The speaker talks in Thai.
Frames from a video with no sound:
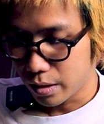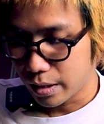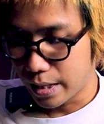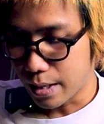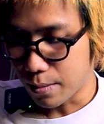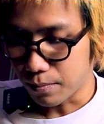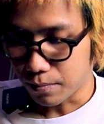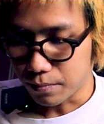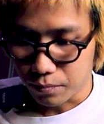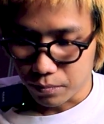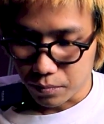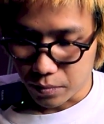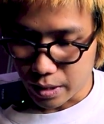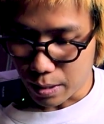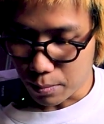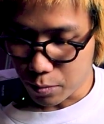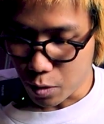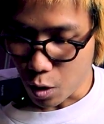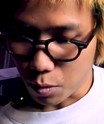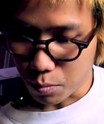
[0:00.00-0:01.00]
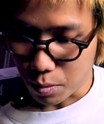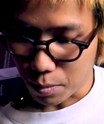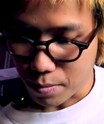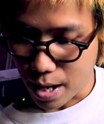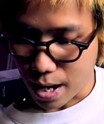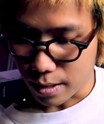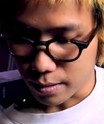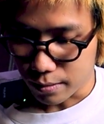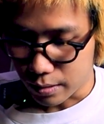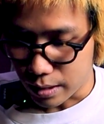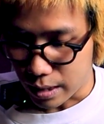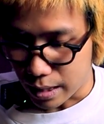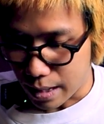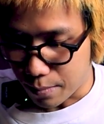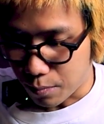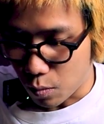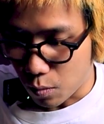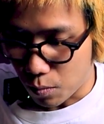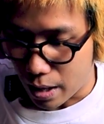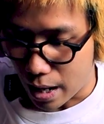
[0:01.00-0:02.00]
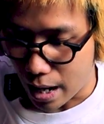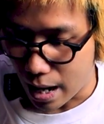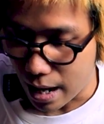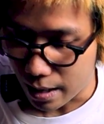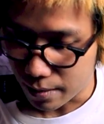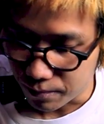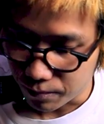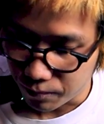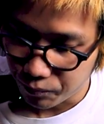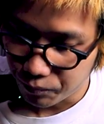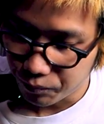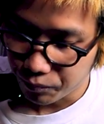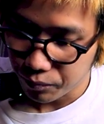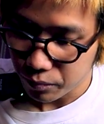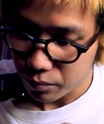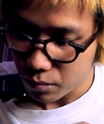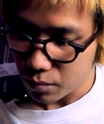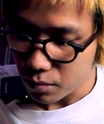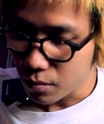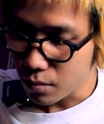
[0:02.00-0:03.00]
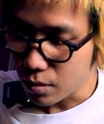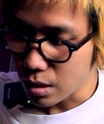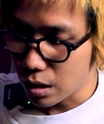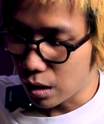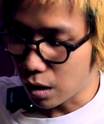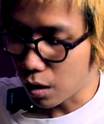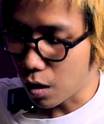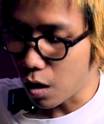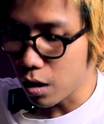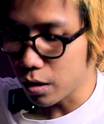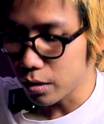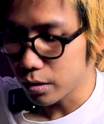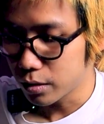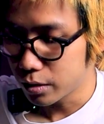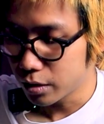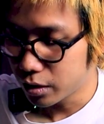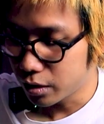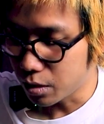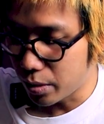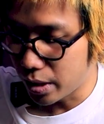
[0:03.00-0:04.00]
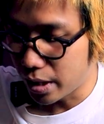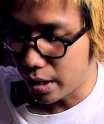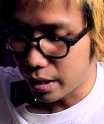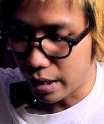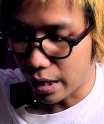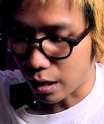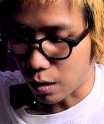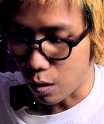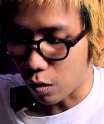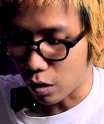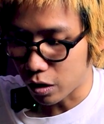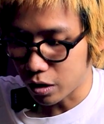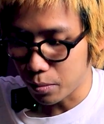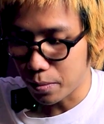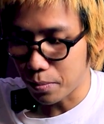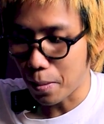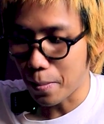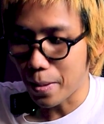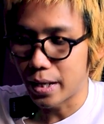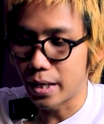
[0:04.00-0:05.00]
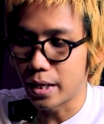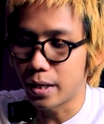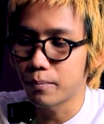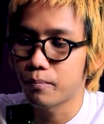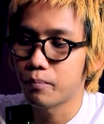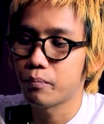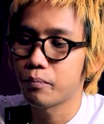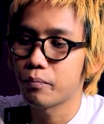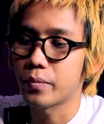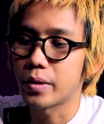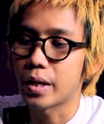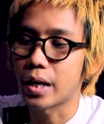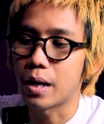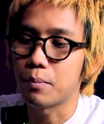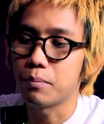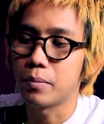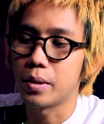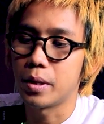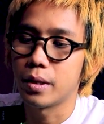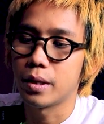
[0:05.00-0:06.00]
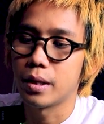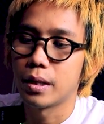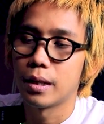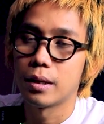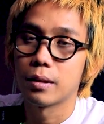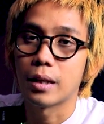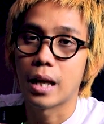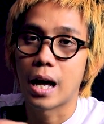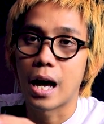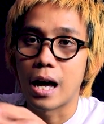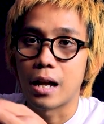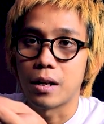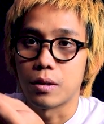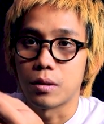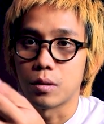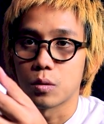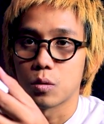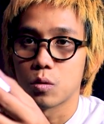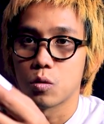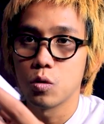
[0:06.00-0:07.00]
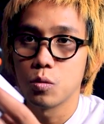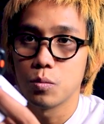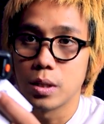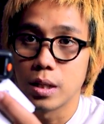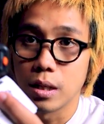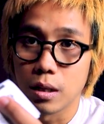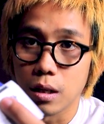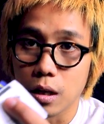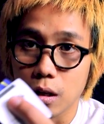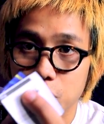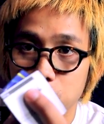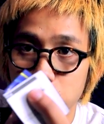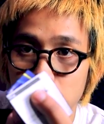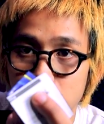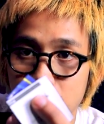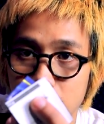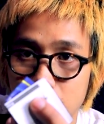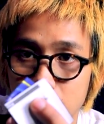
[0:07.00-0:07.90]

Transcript: เยี่ยม เยี่ยมยอดมากนะครับผม อ่ะแล้วก็จะมีในกล่องก็จะมีประมาณนี้นะครับมีฐานคู่มือแล้วก็จูเน